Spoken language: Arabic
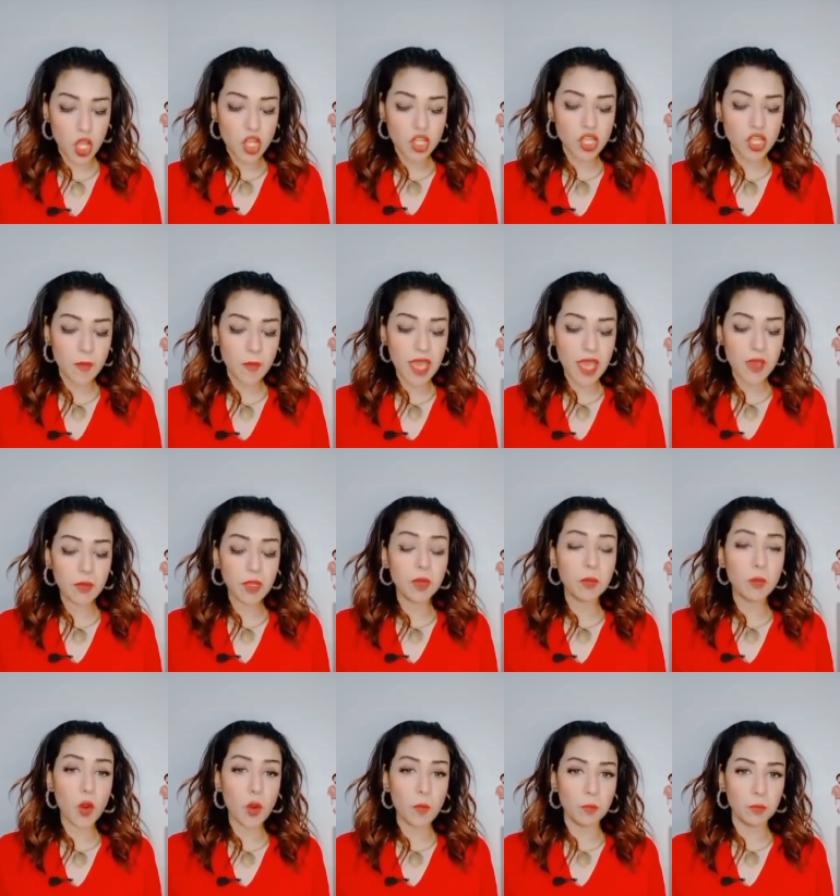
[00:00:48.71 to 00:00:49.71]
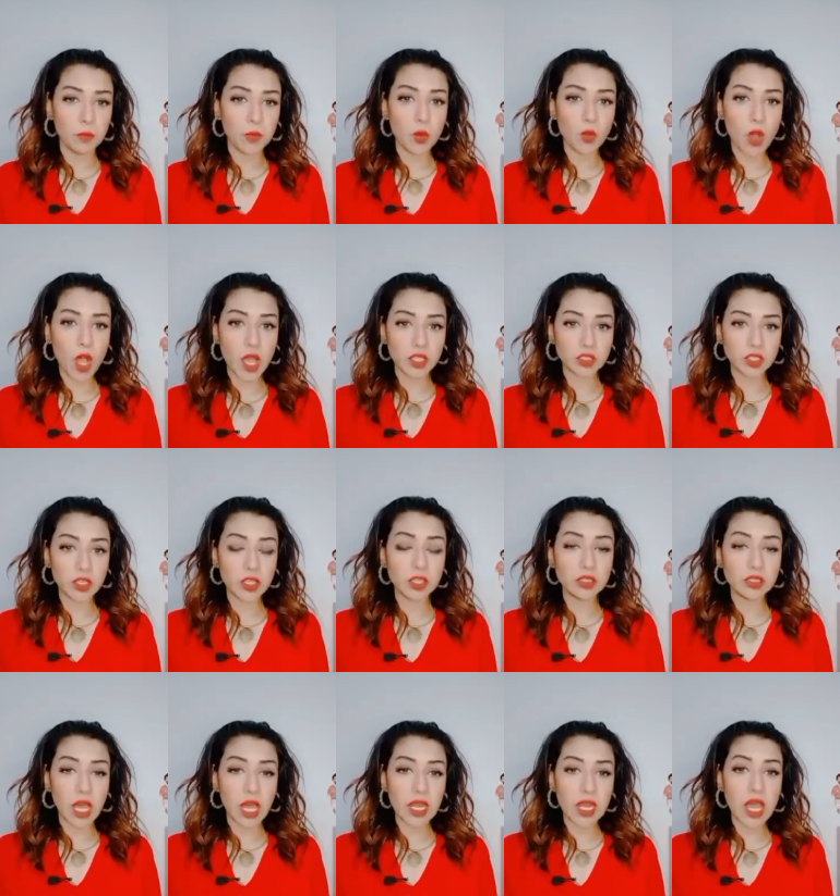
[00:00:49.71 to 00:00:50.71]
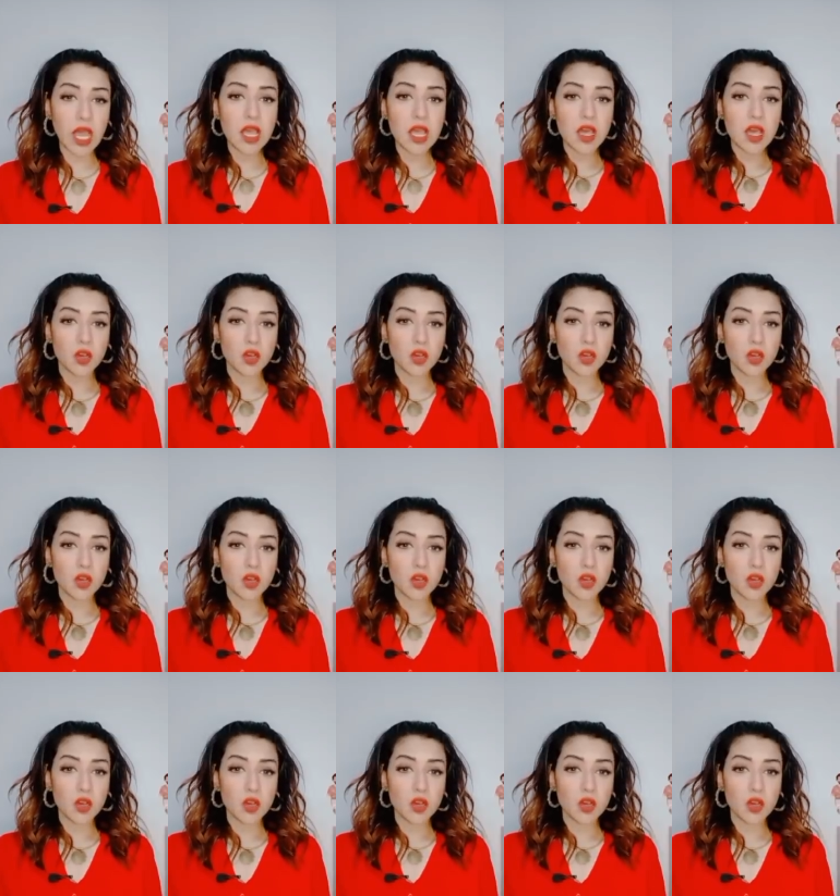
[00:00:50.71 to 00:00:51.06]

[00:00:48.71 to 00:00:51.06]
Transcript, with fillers: شباب البومب وهيتعرض على